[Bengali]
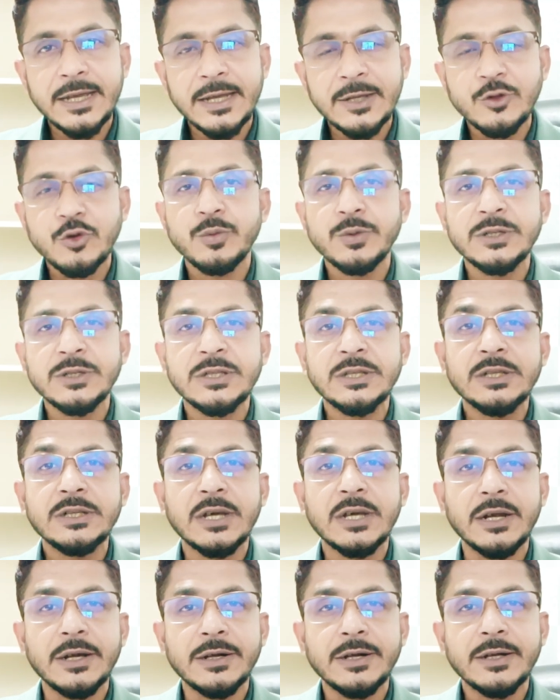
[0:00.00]
এত বেশি
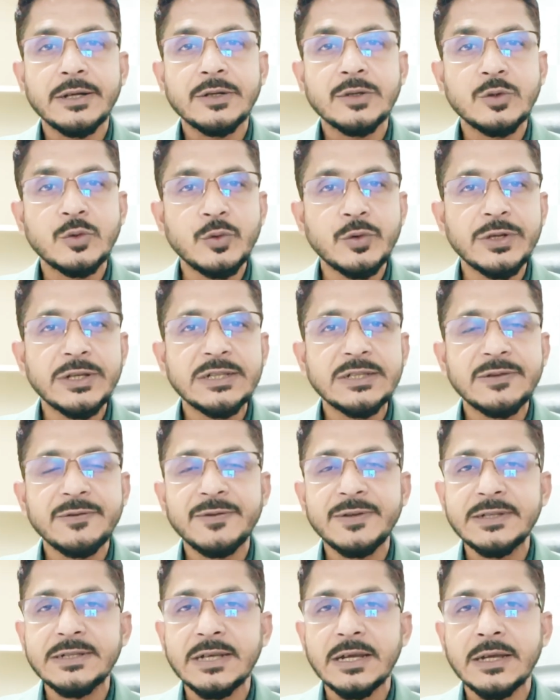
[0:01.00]
কানাডার ট্যুরিস্ট
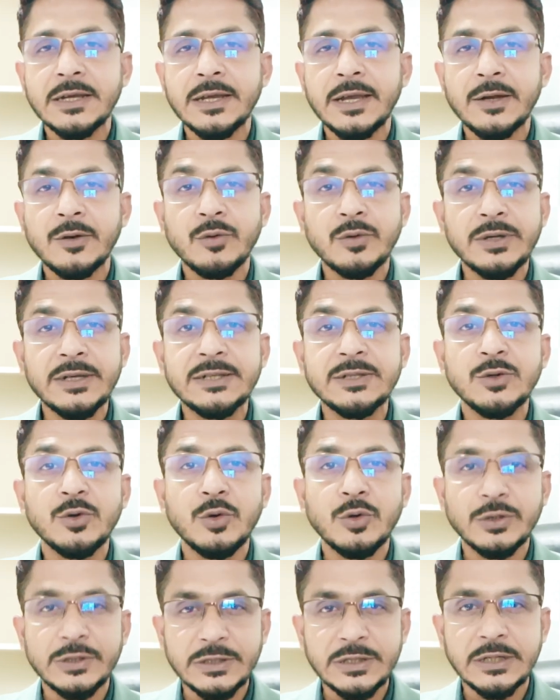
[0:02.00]
ভিসা কেন ইস্যু
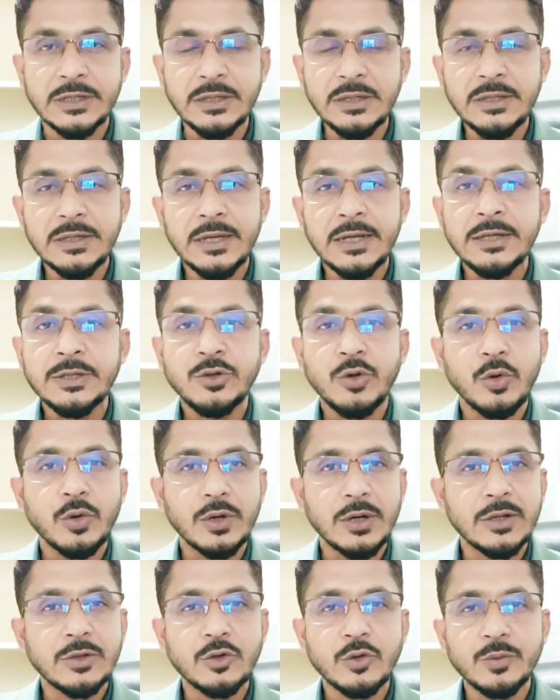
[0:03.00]
হচ্ছে এই
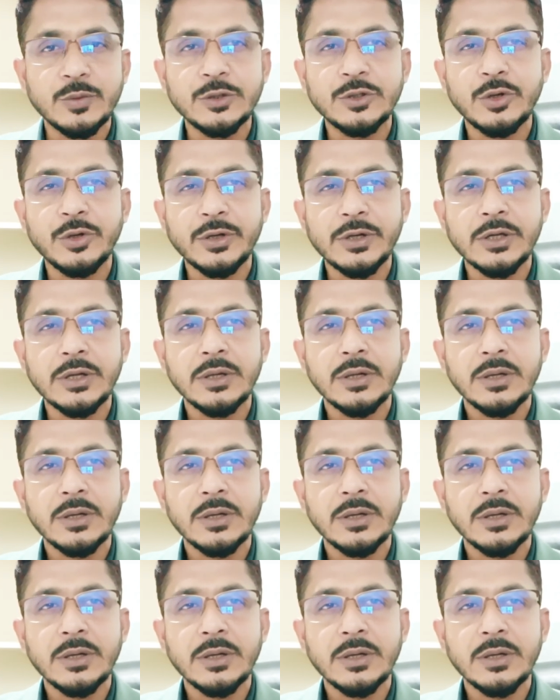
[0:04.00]
সংক্রান্ত বিষয় নিয়ে